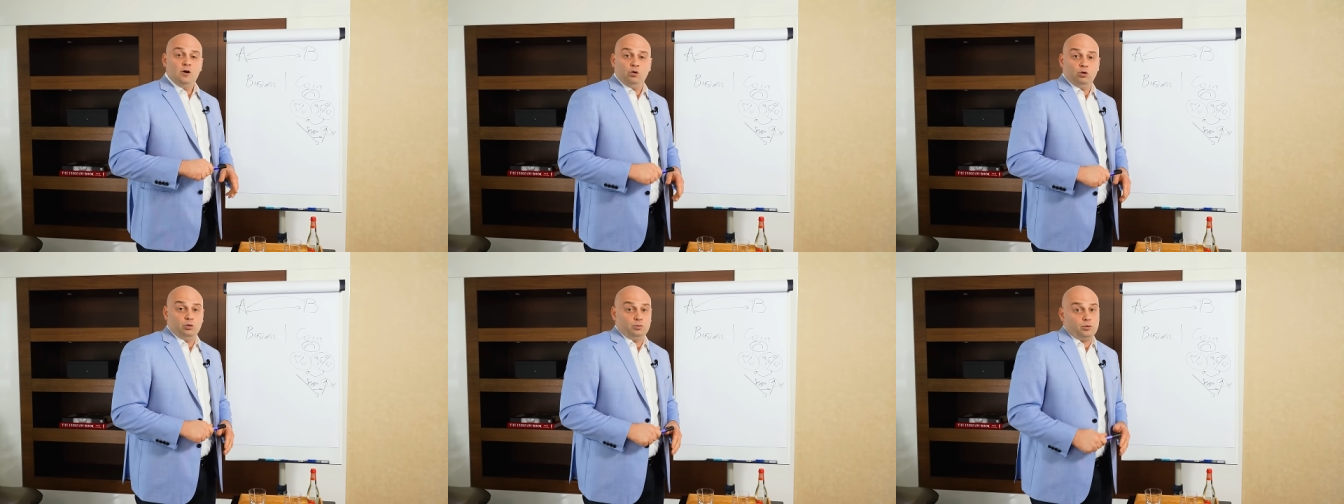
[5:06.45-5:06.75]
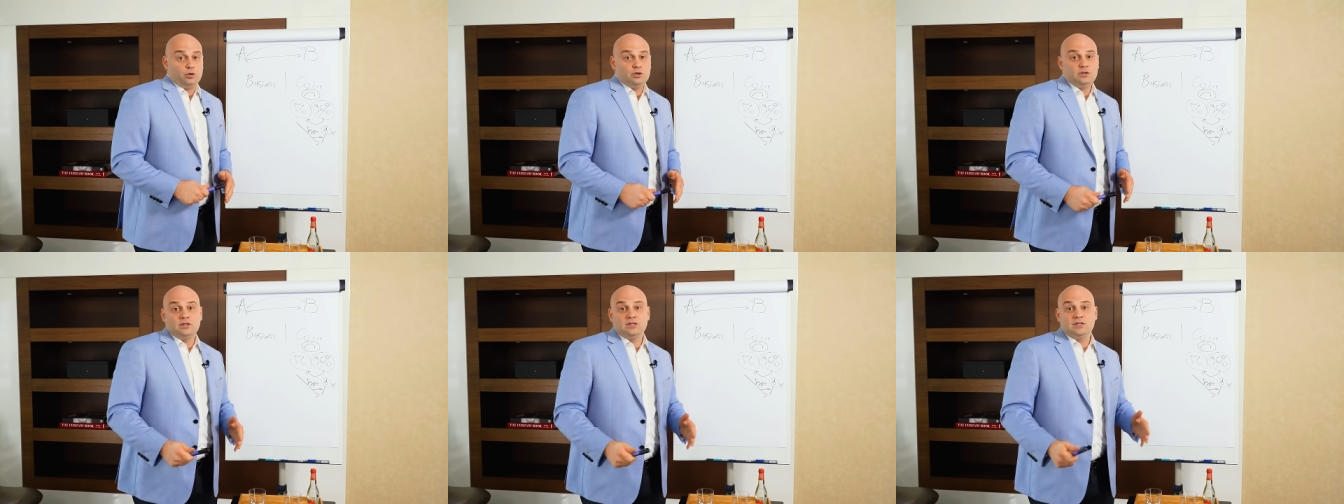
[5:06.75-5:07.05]
он
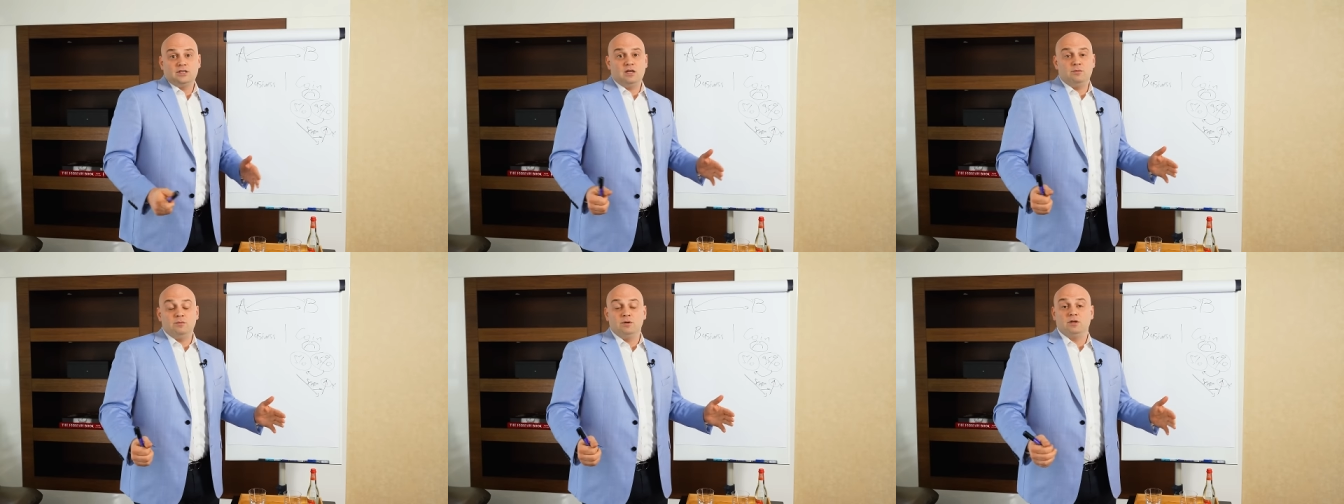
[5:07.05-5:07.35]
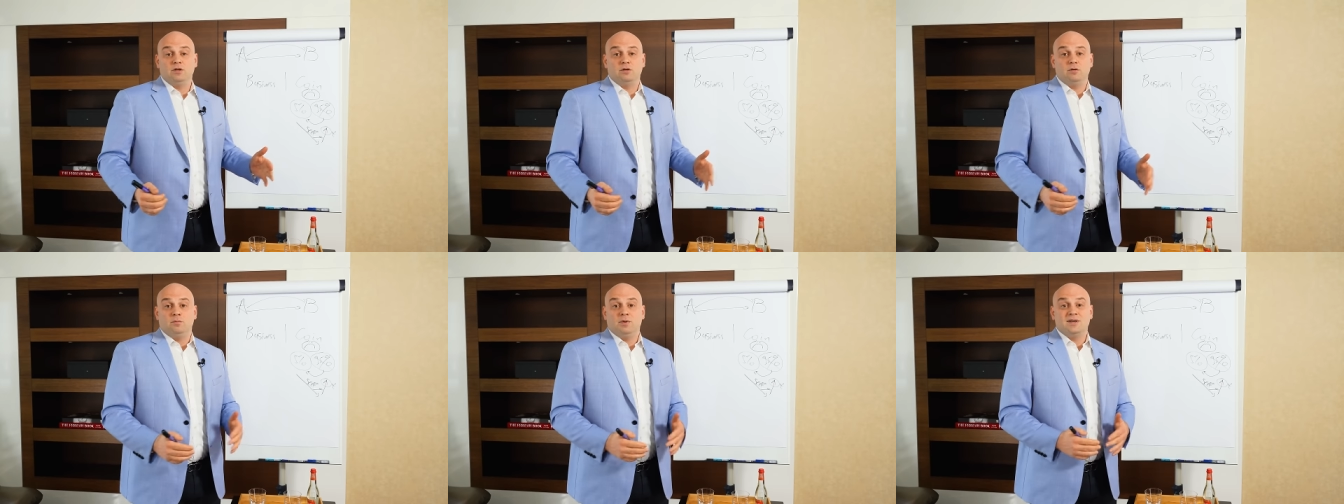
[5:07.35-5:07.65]
просто снимет
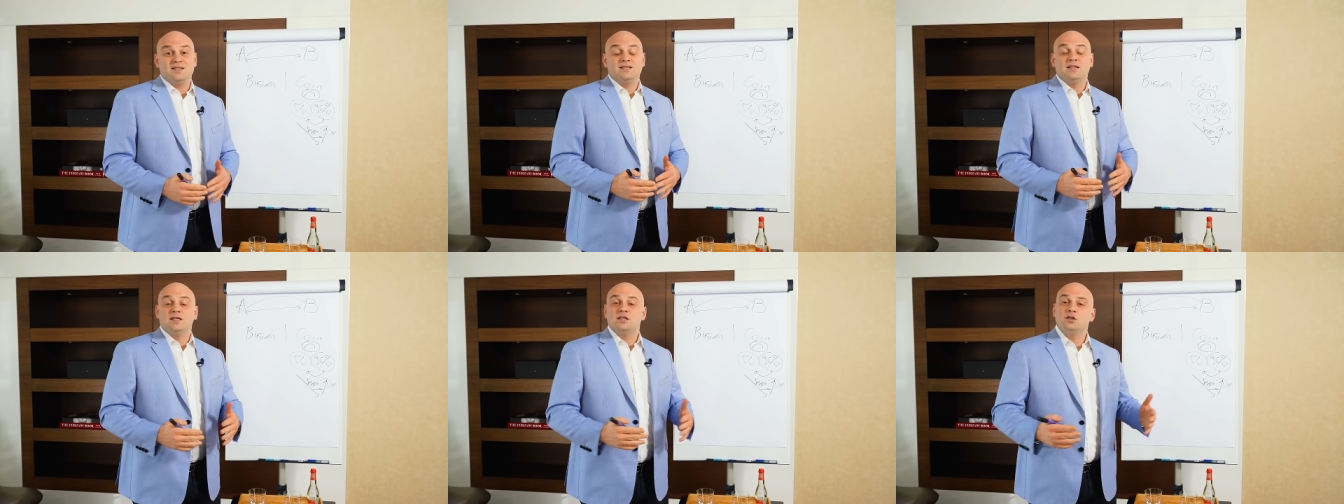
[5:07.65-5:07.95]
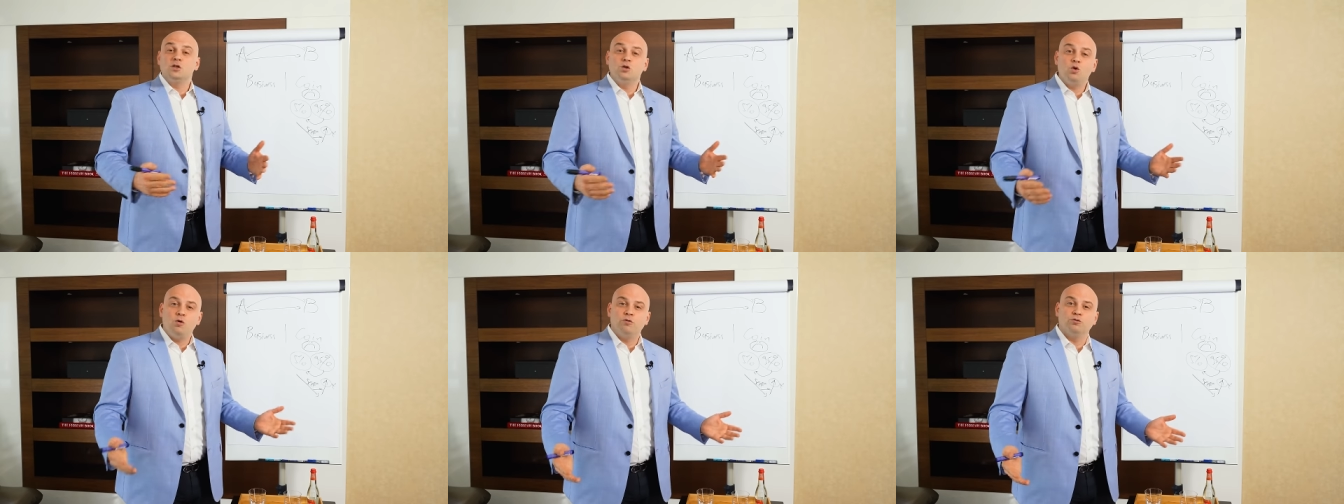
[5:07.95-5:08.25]

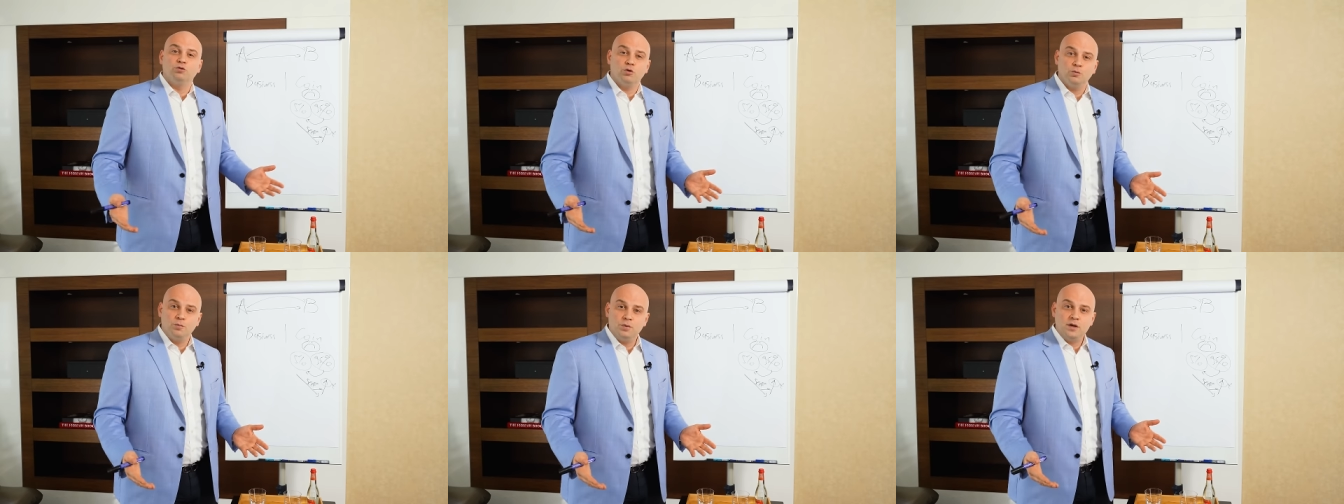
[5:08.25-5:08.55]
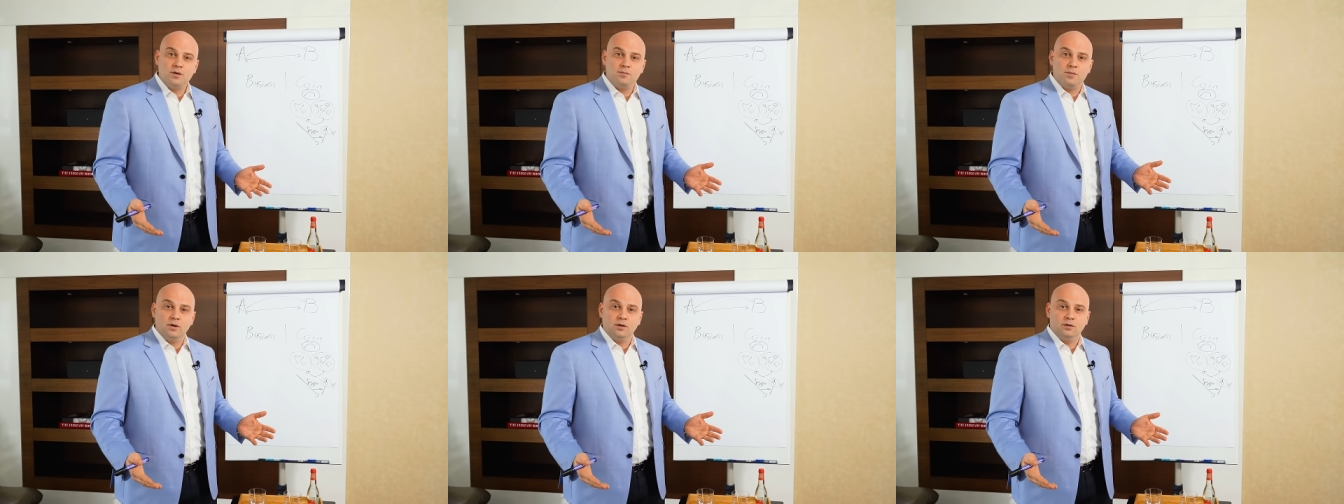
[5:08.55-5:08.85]
баснословную
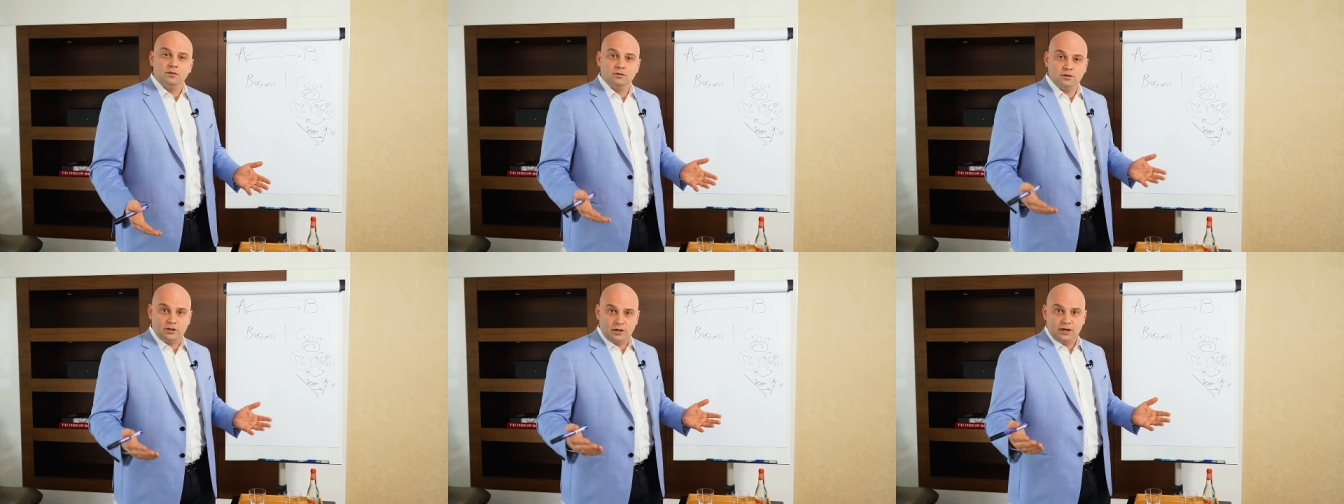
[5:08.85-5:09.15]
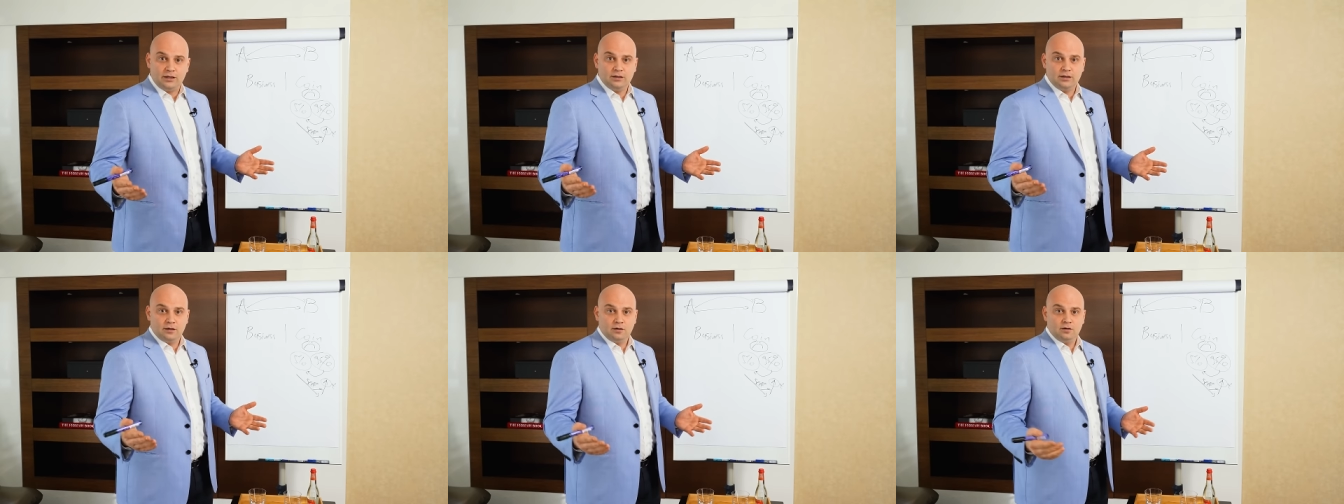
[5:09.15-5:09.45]
прибыль
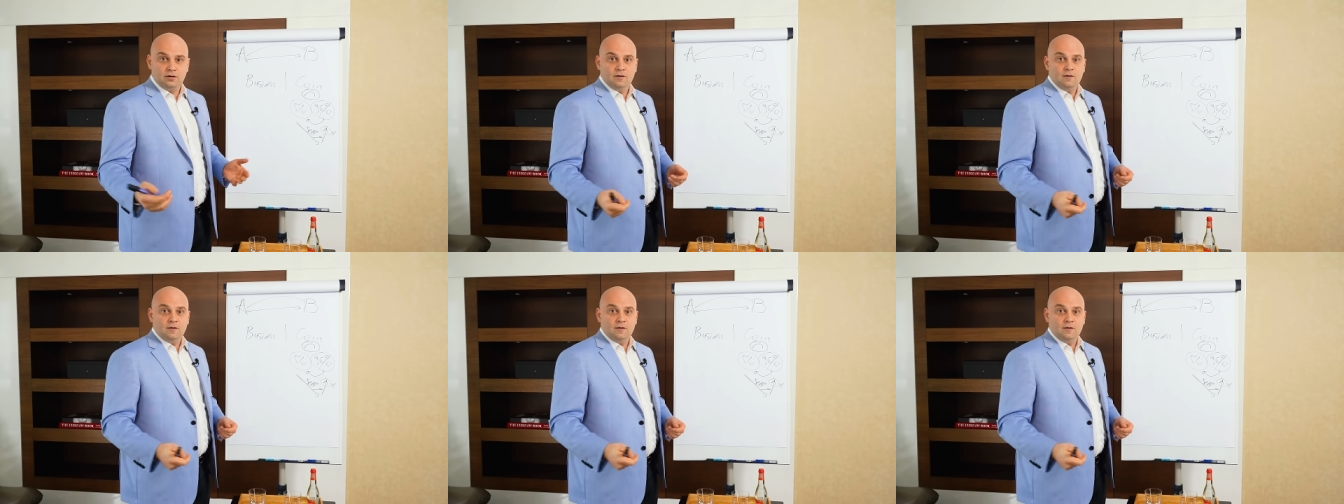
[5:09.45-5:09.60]
трейдер.